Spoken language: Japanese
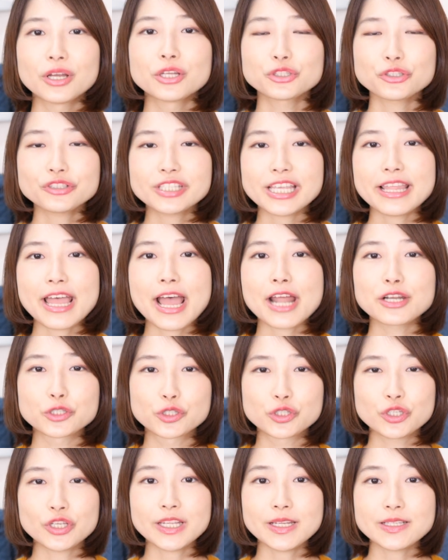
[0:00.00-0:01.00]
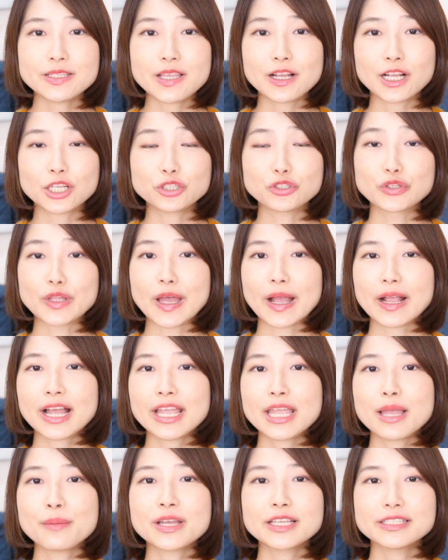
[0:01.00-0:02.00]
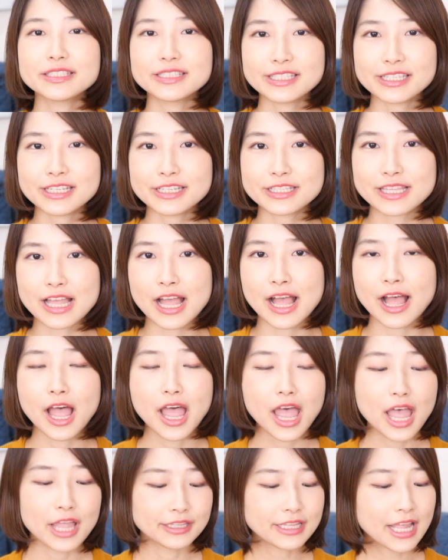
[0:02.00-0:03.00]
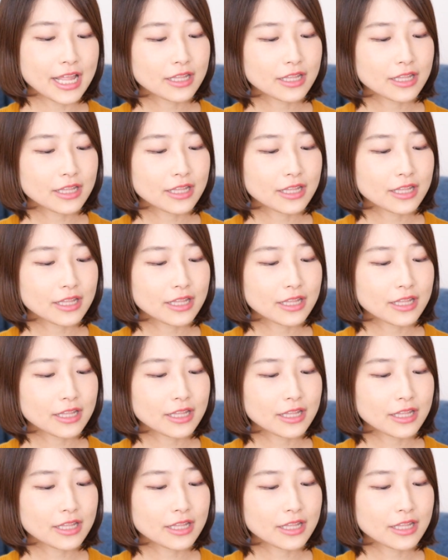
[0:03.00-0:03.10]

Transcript: 著者である推理作家の中山七里さん、